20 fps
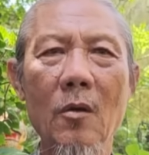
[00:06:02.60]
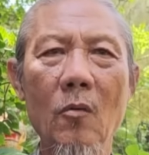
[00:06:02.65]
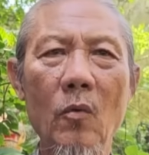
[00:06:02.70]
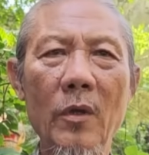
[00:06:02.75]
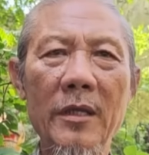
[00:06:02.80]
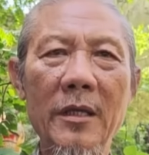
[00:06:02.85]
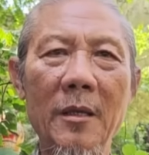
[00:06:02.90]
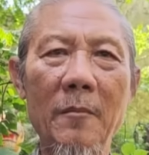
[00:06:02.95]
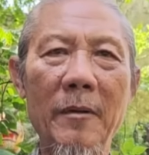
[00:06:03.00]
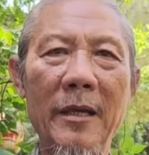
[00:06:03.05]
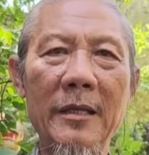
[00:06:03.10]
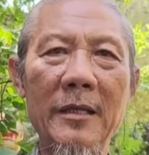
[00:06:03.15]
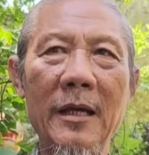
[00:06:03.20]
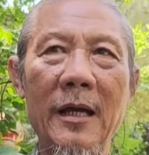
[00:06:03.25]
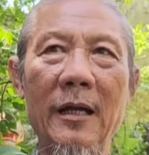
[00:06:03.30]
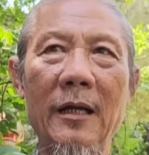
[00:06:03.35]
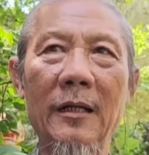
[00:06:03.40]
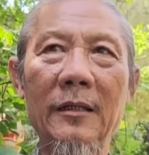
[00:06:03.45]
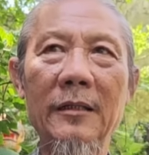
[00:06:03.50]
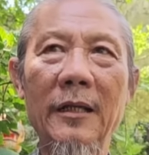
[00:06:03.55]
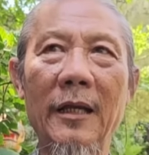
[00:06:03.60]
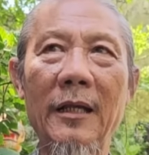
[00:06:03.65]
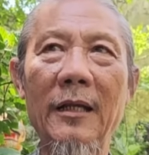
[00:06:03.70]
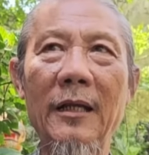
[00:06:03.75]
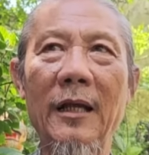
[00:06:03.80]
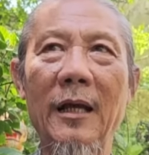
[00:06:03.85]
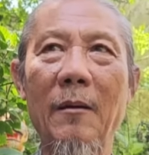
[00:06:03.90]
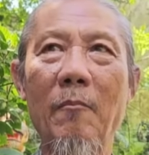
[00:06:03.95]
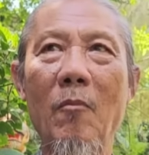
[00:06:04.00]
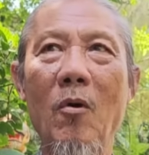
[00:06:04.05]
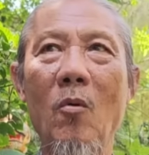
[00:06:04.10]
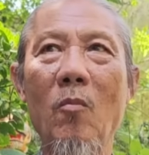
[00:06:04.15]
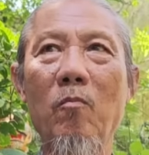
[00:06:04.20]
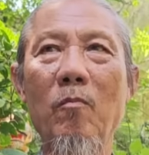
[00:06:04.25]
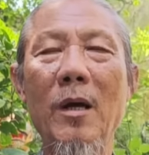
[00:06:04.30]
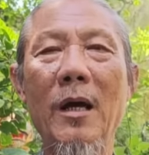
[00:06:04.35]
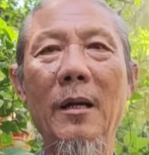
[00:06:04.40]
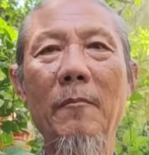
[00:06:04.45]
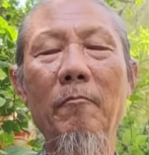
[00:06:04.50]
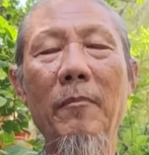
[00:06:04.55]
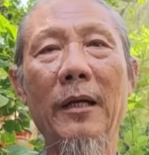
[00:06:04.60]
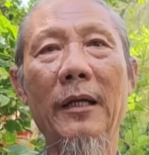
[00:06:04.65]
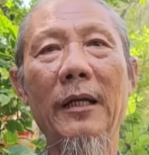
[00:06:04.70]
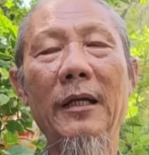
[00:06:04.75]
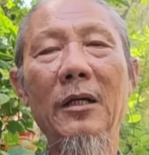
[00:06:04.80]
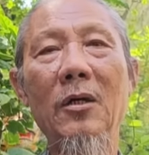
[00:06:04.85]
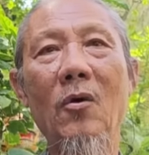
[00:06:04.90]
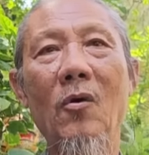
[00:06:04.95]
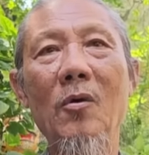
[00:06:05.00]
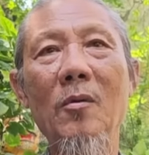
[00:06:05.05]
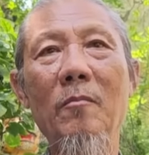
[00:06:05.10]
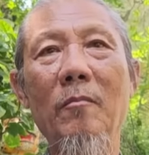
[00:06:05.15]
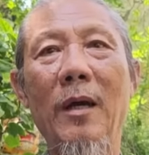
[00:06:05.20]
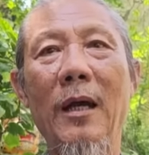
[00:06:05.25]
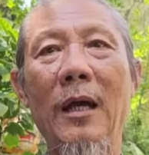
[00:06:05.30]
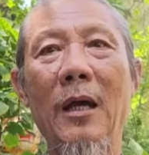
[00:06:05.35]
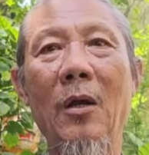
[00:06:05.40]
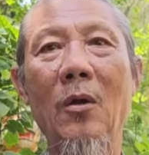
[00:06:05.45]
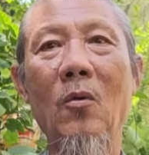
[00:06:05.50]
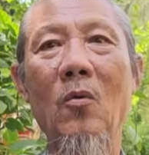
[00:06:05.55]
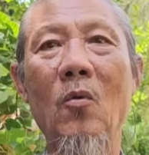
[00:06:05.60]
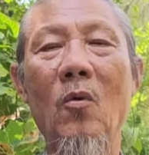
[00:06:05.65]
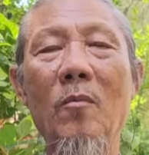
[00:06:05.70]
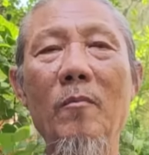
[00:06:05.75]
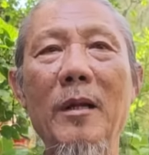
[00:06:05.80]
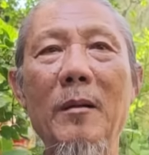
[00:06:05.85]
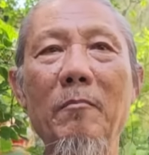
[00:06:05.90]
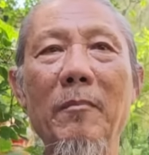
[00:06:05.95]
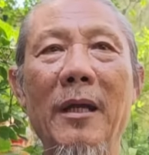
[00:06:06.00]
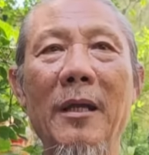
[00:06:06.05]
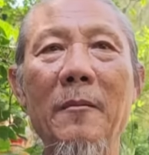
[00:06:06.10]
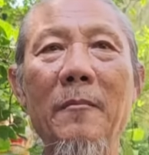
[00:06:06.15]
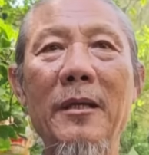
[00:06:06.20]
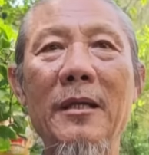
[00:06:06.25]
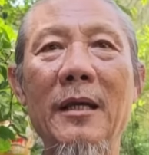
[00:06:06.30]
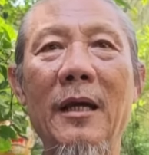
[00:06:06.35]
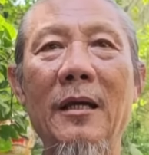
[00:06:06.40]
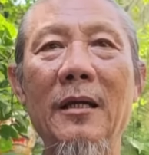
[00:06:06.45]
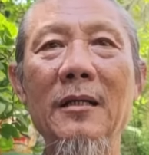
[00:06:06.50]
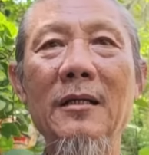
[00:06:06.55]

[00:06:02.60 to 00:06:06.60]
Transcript: Quý vị bây giờ đã thấy là một bên mà cái khối mà của bên Mỹ bây giờ